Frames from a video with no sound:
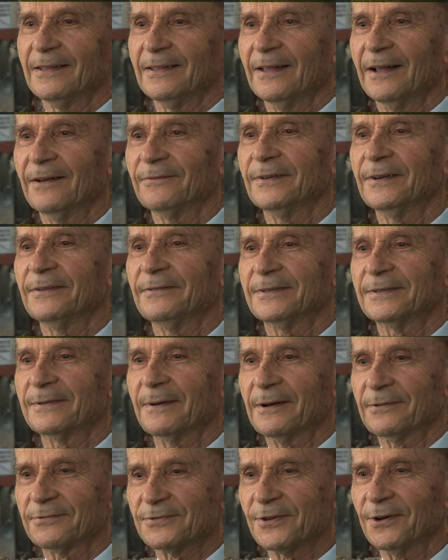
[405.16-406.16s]
na
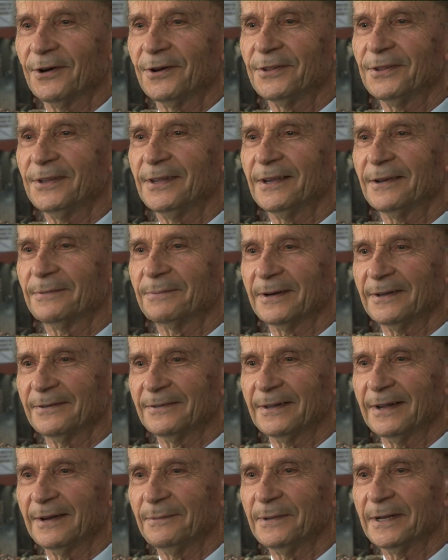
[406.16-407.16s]
Wyspach Wschodnich,
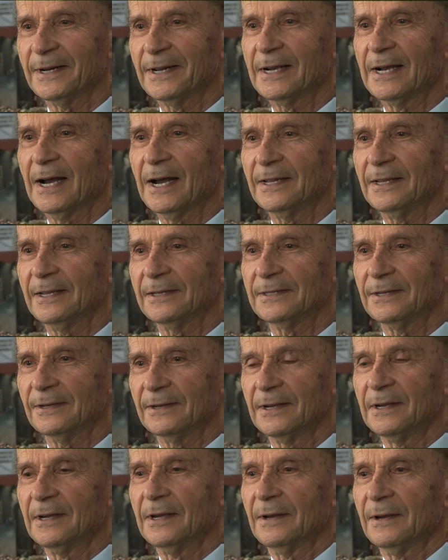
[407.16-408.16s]
prawda, Amerykanie,
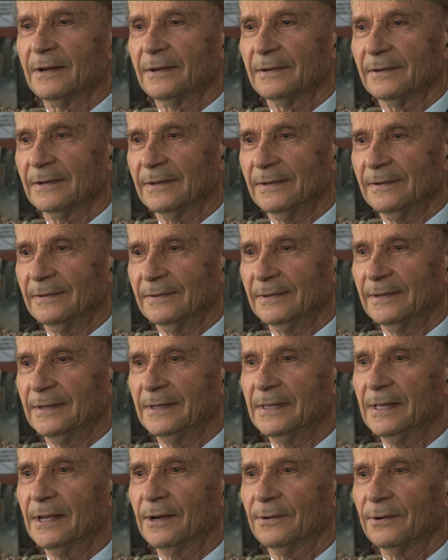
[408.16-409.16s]
gdzie
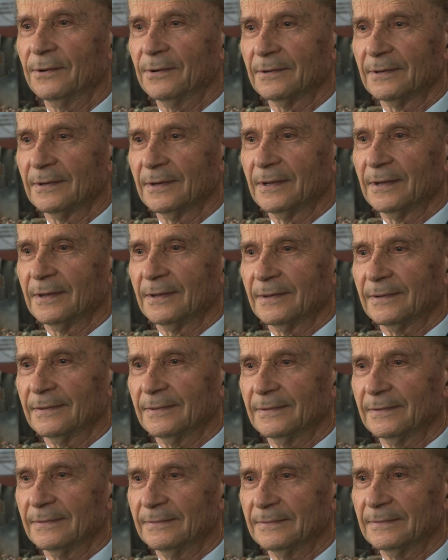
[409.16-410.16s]
ginęło
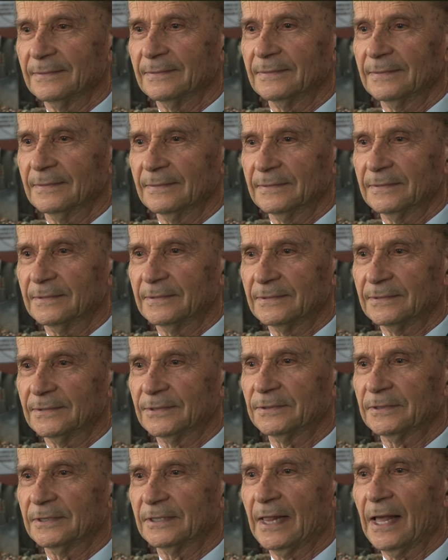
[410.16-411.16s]

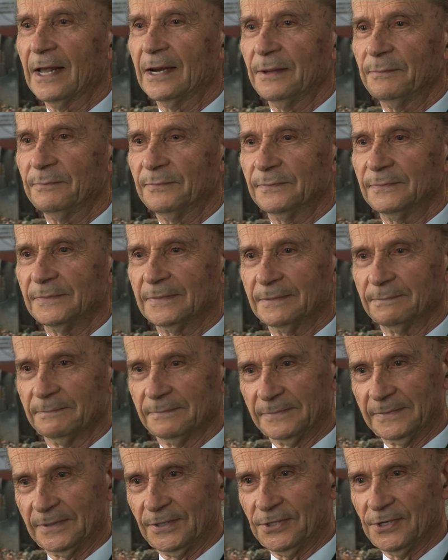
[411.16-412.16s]
4
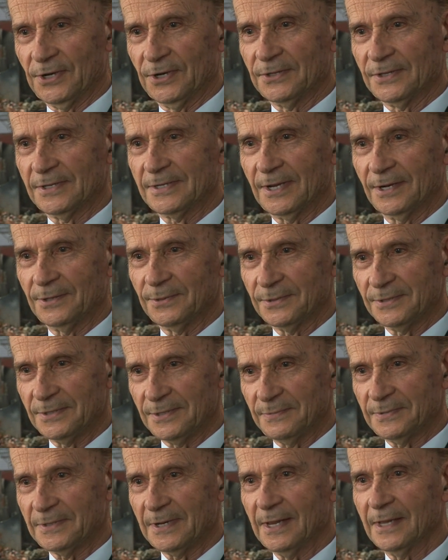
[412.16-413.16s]
tysiące
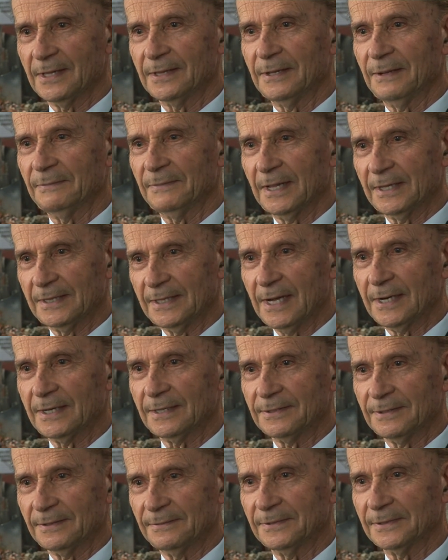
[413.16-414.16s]
ludzi przy jednym
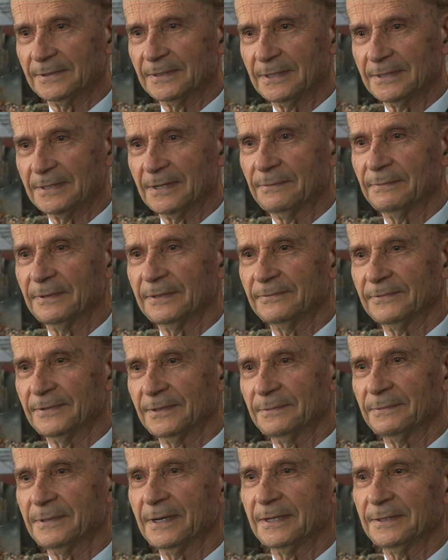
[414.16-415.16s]
natarciu. Można sobie pan
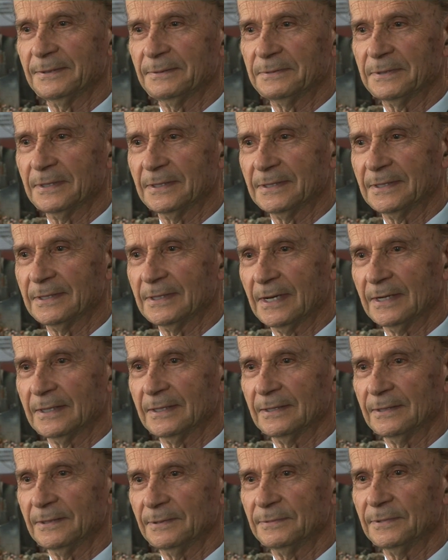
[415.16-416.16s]
wyobrazić przecież,
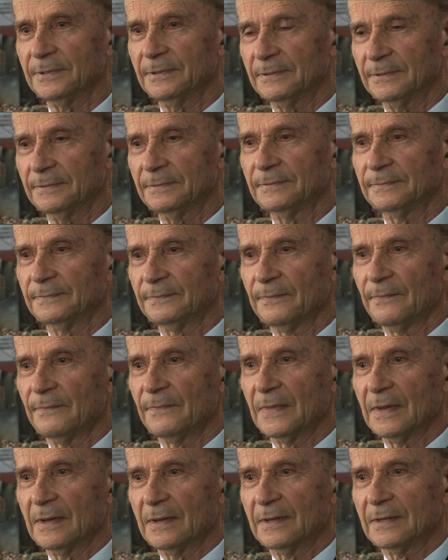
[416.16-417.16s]
jakie to były
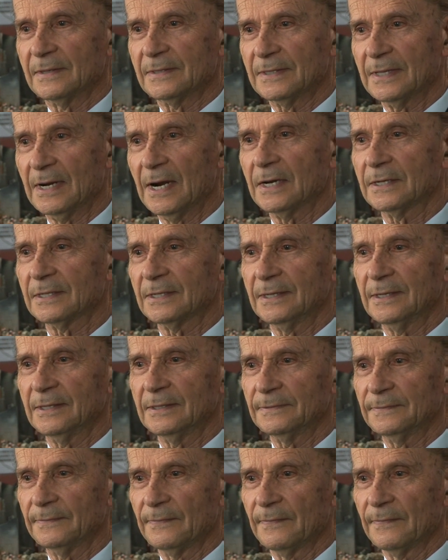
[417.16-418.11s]
straszne